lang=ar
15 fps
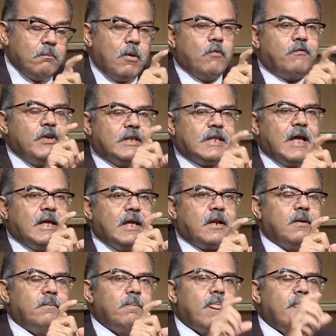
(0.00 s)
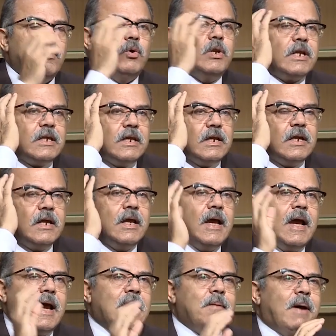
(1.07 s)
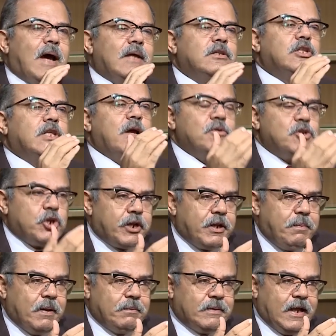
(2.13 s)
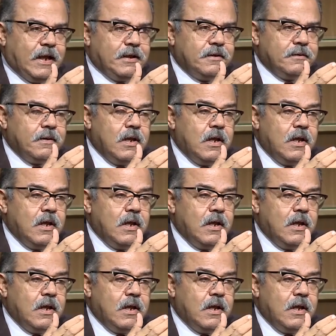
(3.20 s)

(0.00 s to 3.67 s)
ما هو في تاجر يقول لك ايه انا بحدد هامش الربح بتاعي